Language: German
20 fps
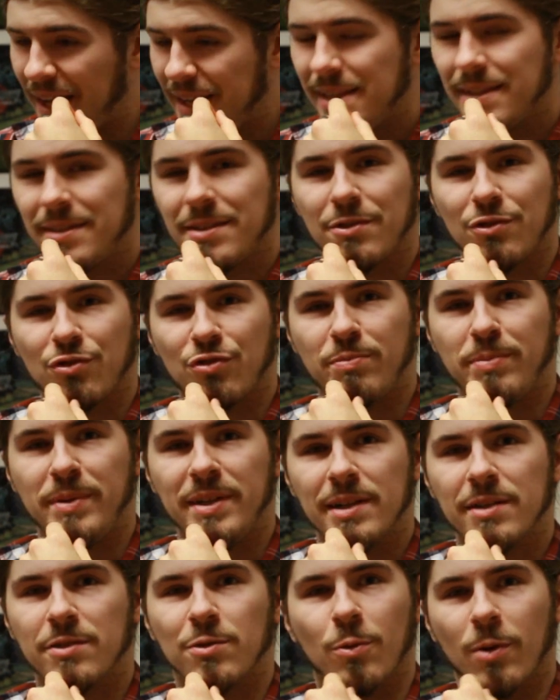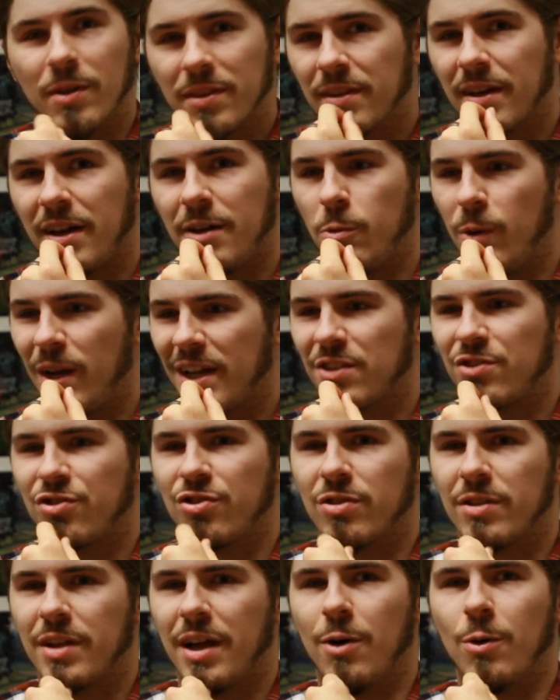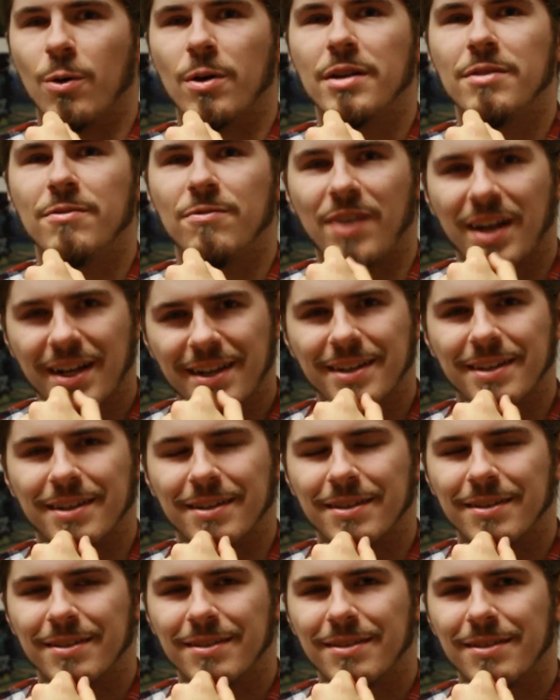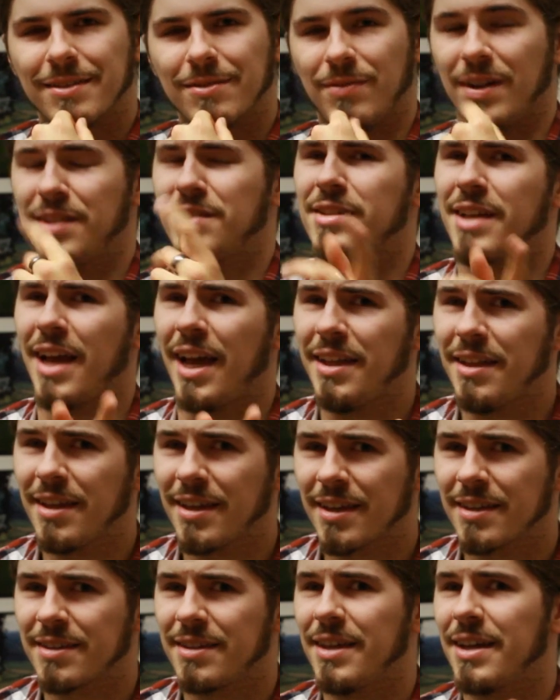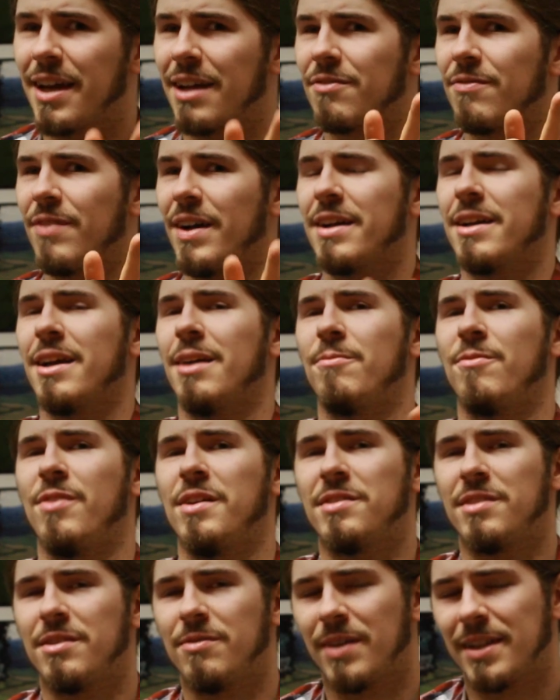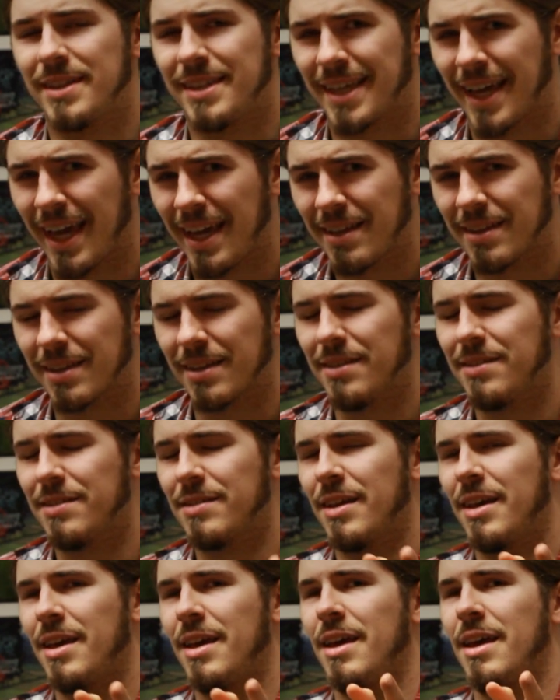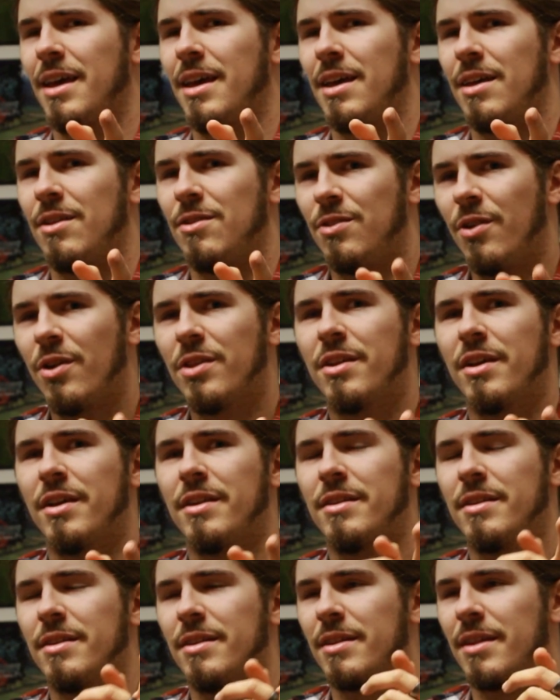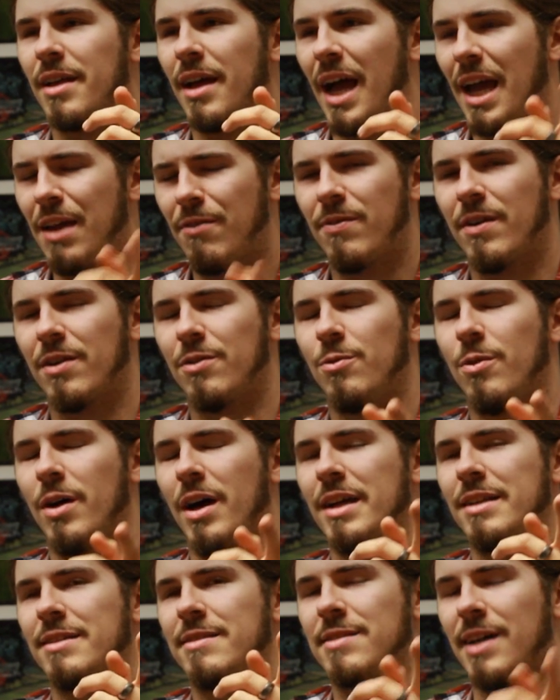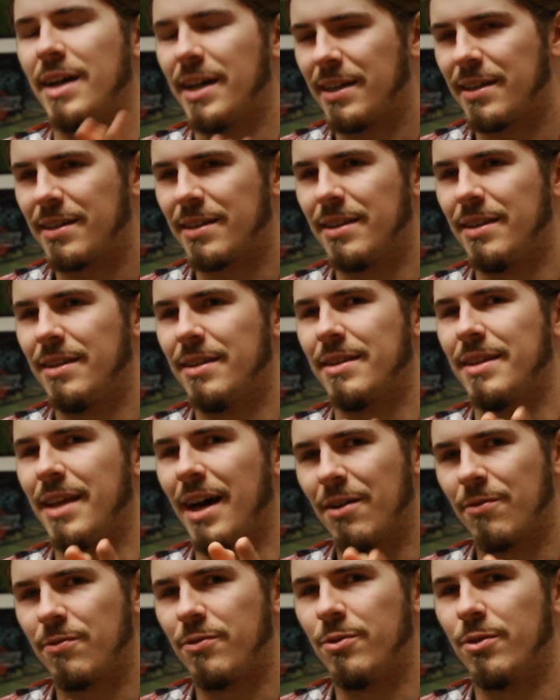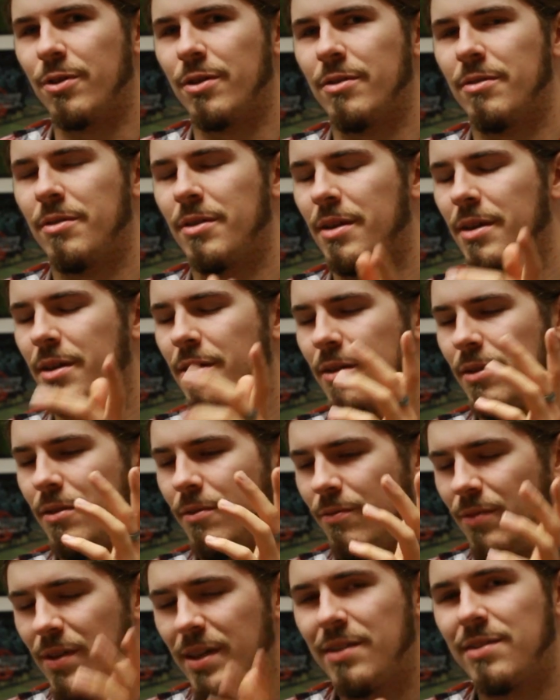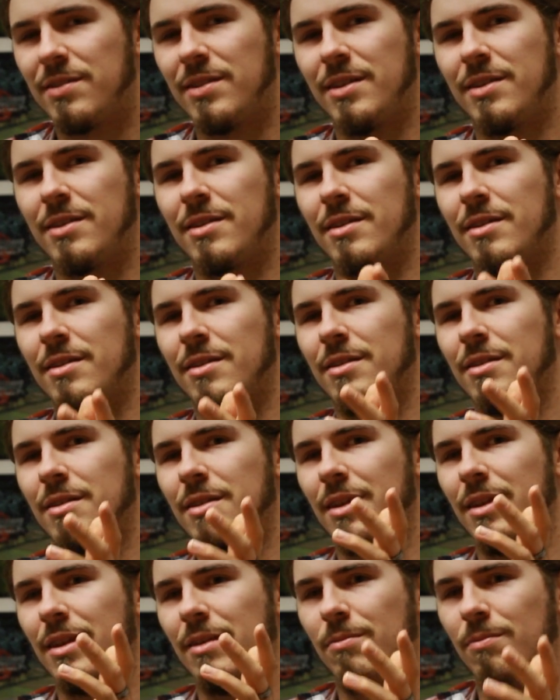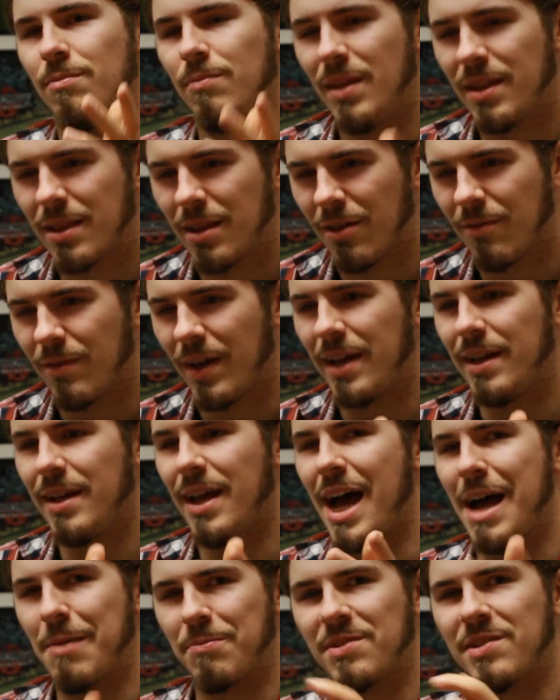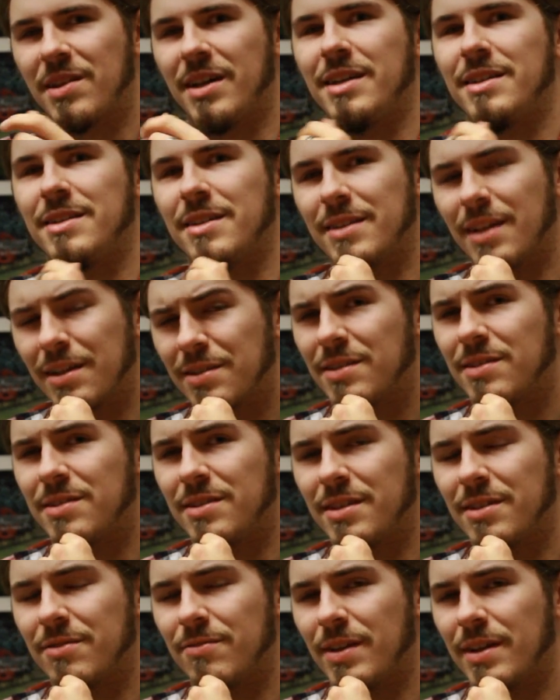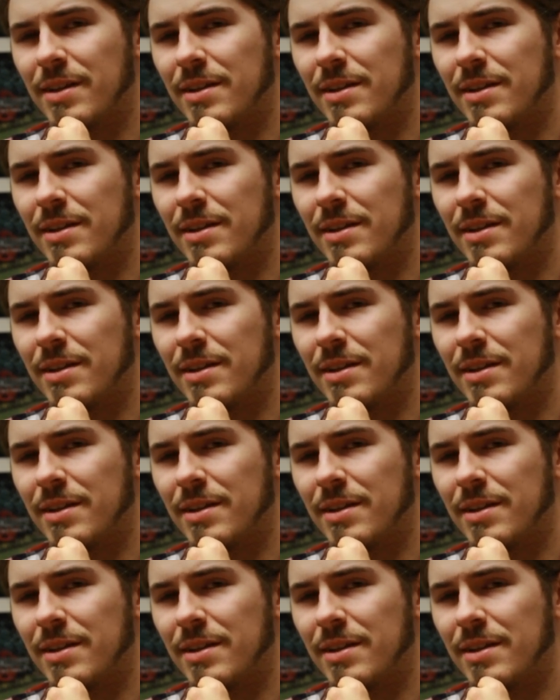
Bald spielt One Direction auch in Wacken. Was keine Kritik an Wacken am Festival direkt ist, sondern einfach nur ein Zeichen dafür, wie es sich mittlerweile abzeichnet, dass es sich